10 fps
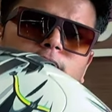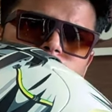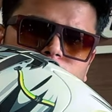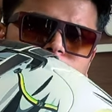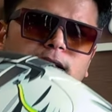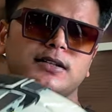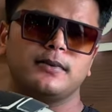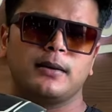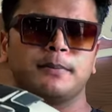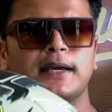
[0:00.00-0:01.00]
इस पैसे पे
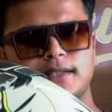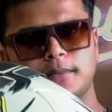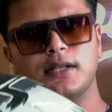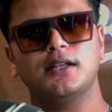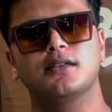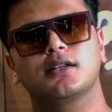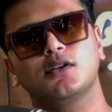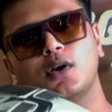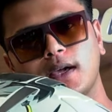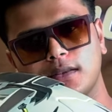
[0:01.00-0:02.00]
आप एस के ले सकते
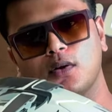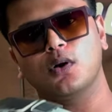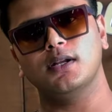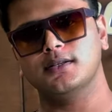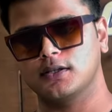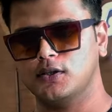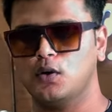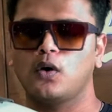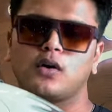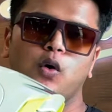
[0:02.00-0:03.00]
हो एग्जॉर ले सकते हो
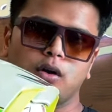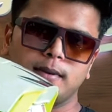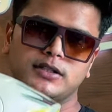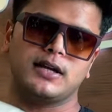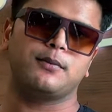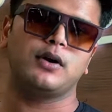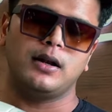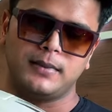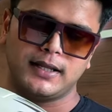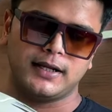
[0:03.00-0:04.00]
और और भी अच्छे आपको
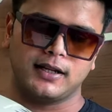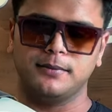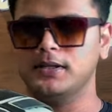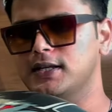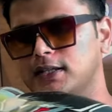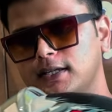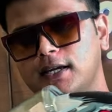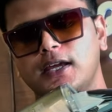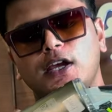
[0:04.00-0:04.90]
हेलमेट देखने के लिए मिल जाते हैं